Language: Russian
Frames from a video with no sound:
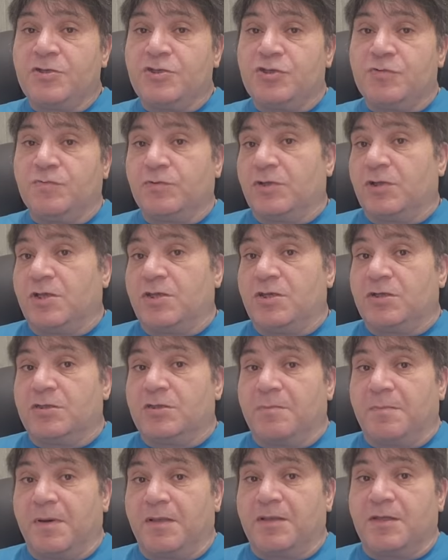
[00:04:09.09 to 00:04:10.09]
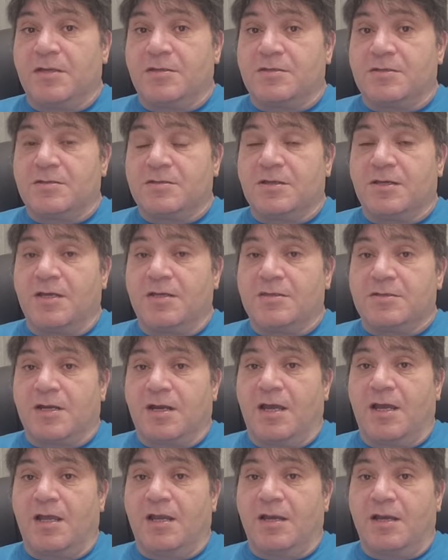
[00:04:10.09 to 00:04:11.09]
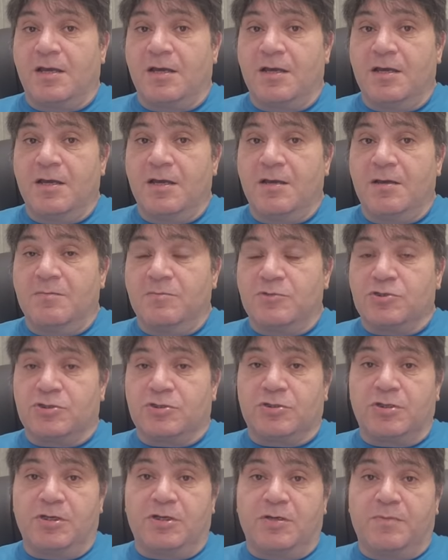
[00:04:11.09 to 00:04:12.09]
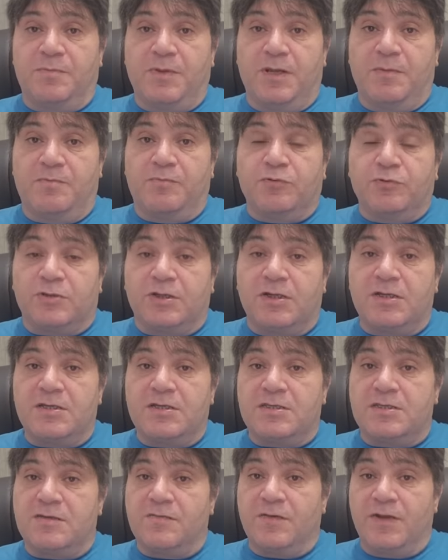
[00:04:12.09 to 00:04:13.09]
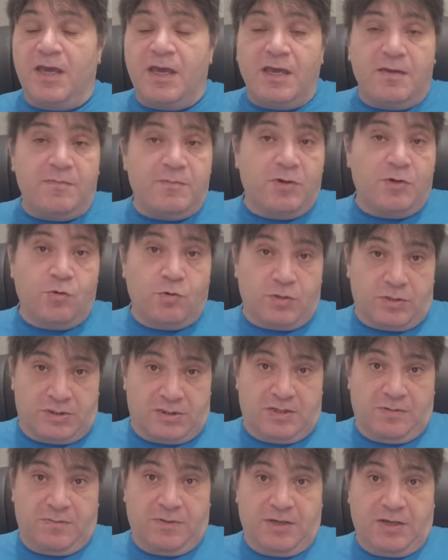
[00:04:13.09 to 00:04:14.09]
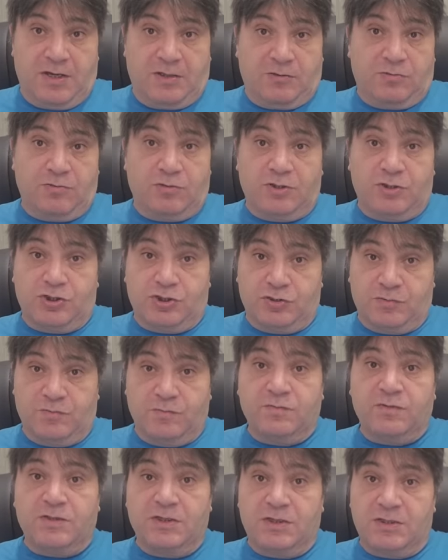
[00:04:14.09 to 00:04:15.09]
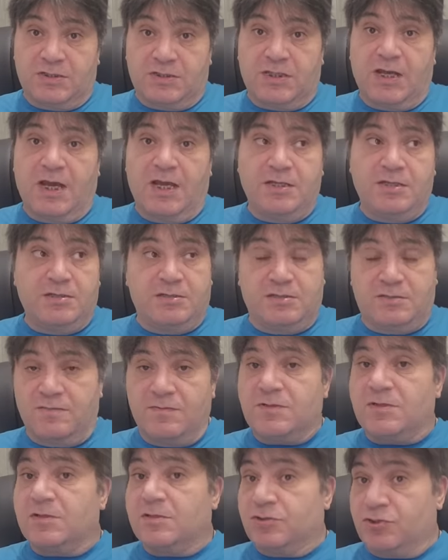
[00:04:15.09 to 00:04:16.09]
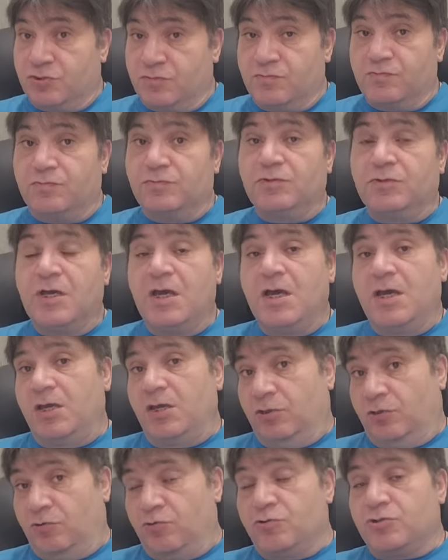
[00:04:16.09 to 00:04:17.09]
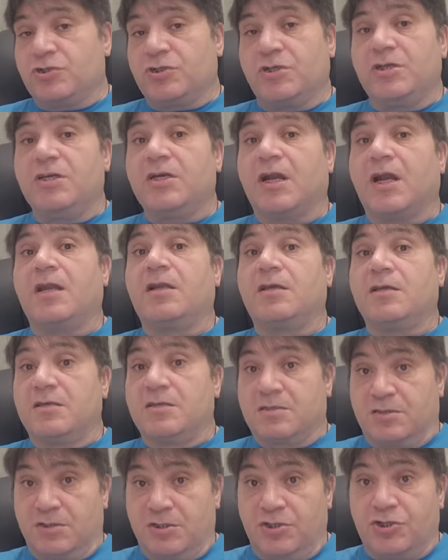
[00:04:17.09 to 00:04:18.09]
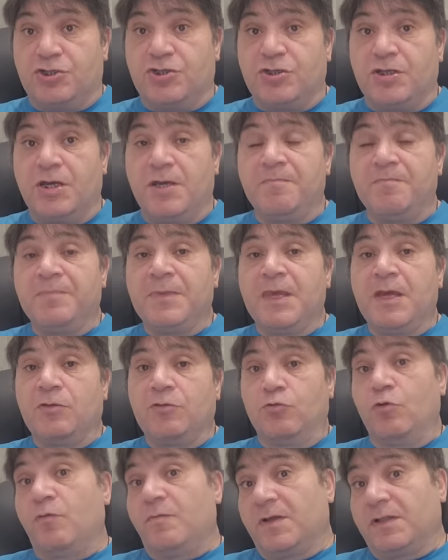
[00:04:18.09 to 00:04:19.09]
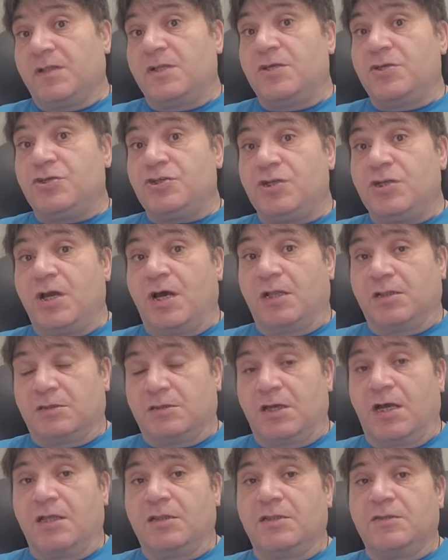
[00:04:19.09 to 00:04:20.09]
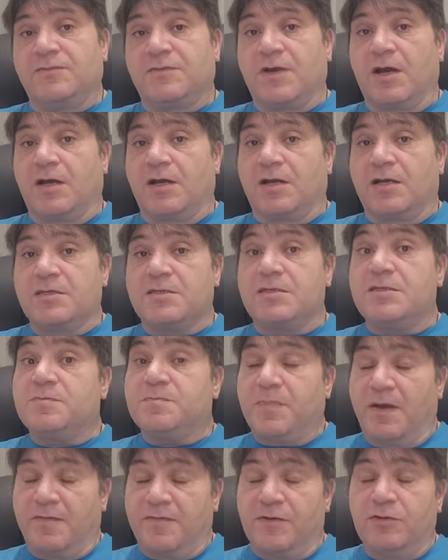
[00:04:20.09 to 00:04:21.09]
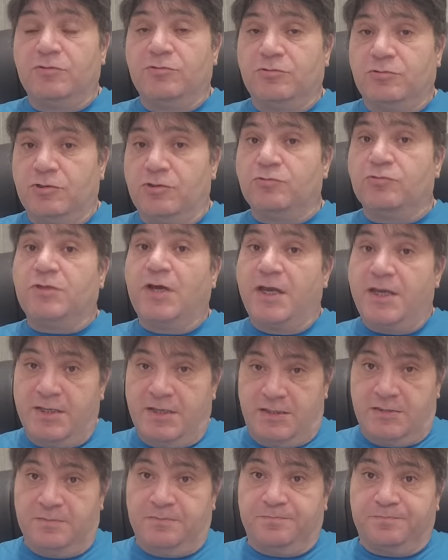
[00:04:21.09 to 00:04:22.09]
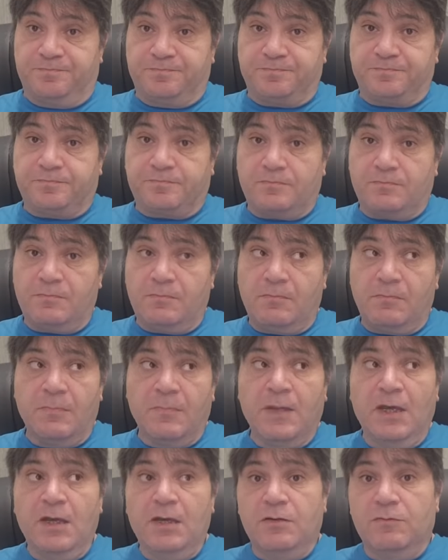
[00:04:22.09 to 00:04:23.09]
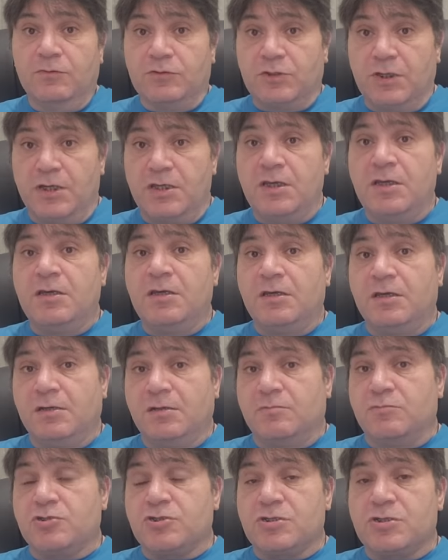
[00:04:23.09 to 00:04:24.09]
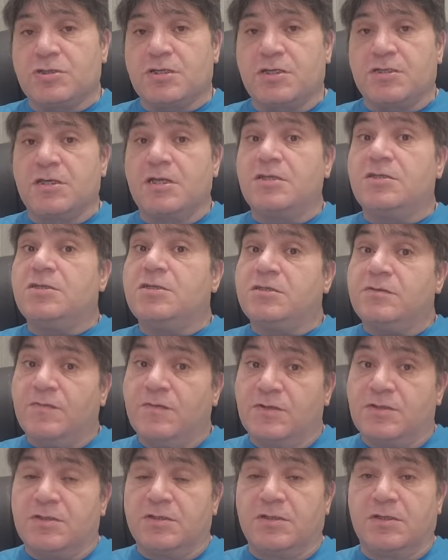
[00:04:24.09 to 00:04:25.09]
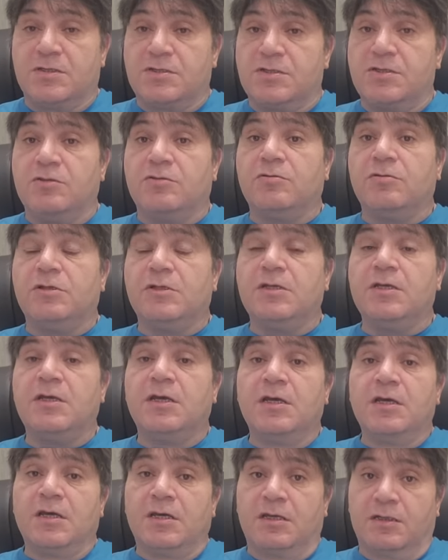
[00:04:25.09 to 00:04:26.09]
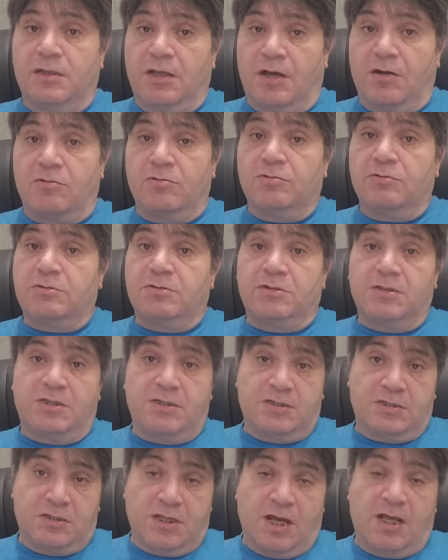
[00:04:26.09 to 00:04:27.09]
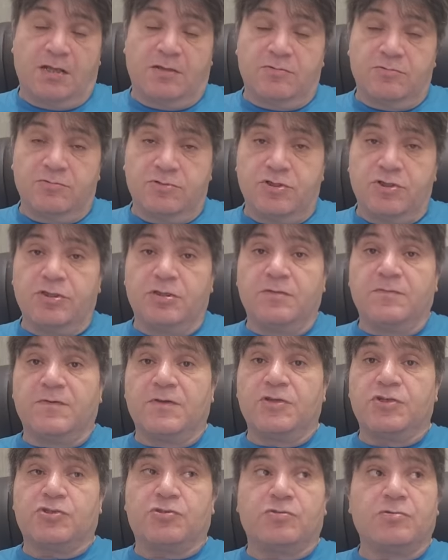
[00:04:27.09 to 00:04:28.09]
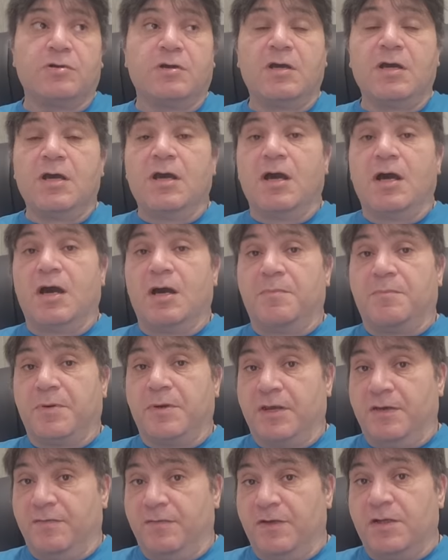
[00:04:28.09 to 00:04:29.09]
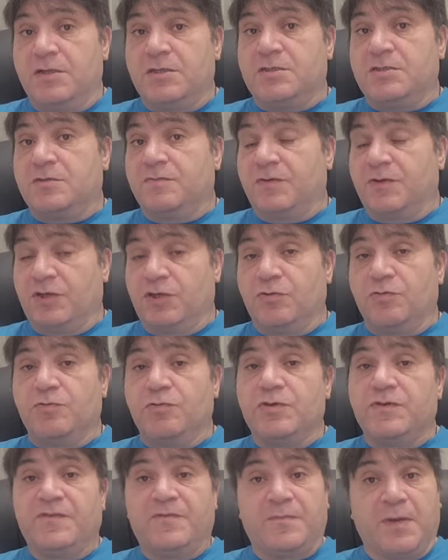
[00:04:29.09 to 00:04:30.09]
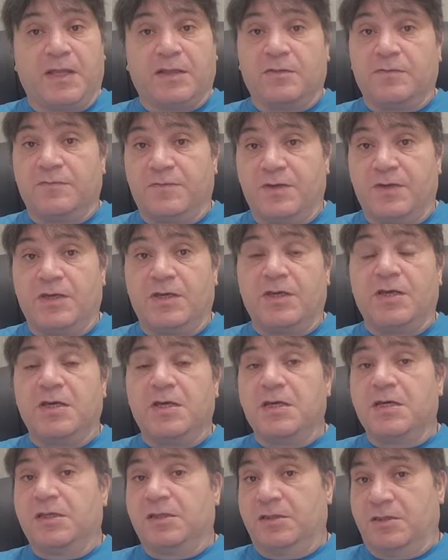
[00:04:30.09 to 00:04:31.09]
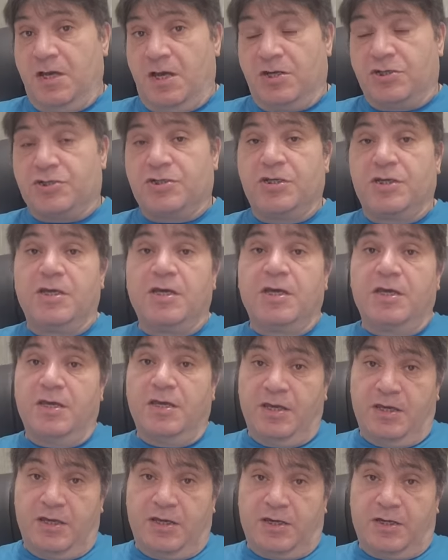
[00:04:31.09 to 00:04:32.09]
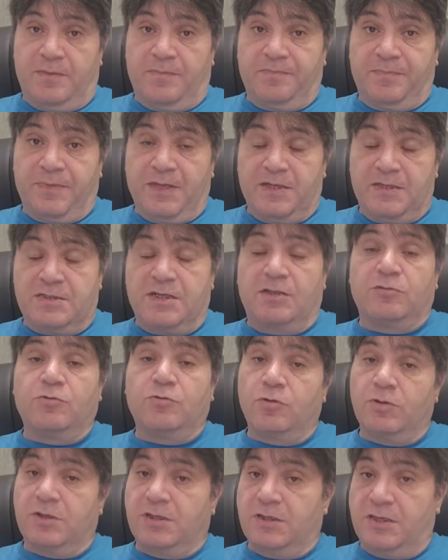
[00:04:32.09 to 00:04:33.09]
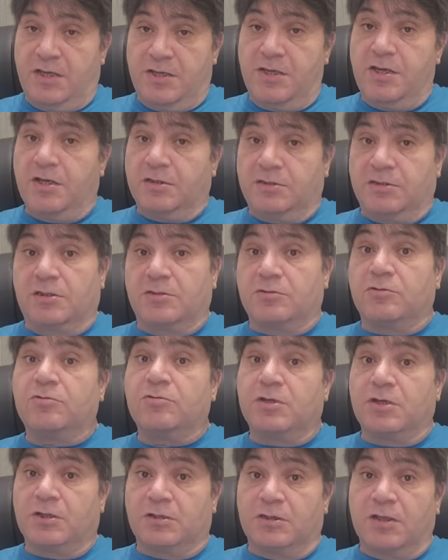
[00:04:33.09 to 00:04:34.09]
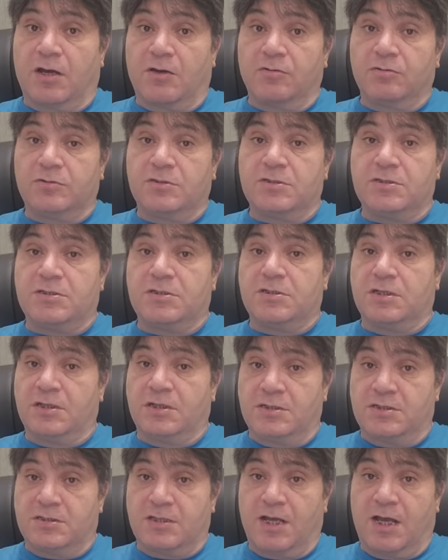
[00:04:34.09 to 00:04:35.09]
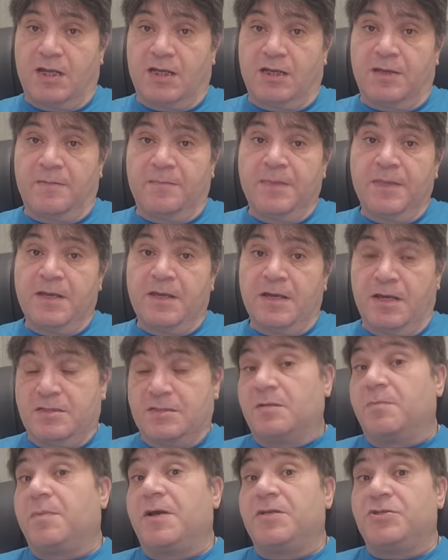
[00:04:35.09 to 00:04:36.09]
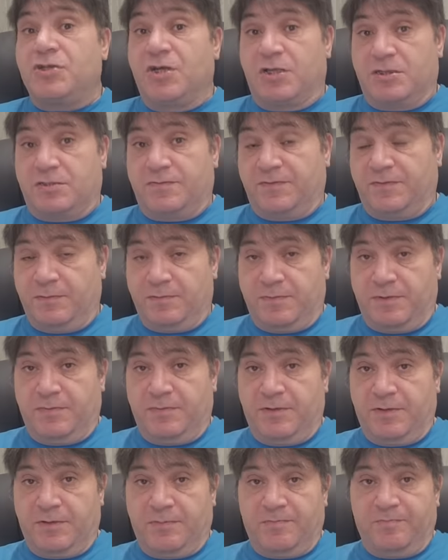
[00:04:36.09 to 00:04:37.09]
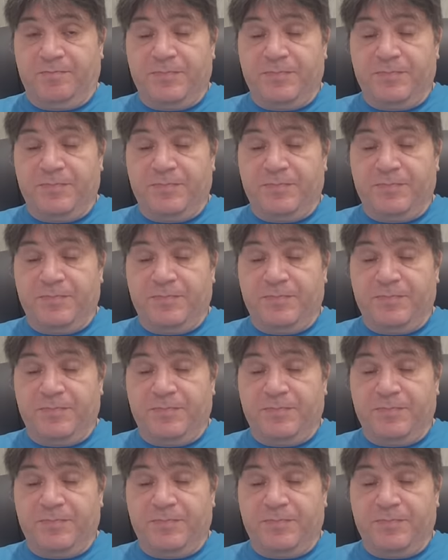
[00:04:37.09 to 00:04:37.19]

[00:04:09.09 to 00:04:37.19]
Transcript: Чего на них нападать из-за Израиля? Может, их перепутали с евреями горскими, которые живут в Дагестане, действительно живут, и тоже ираноязычные, но в отличие от татов как раз исповедуют иудаизм. Вот они, э, можно сказать, действительно титульный народ Дагестана, учитывая, что а, появились в регионе в V веке нашей эры задолго до некоторых других народностей Дагестана, азербайджанцев, например.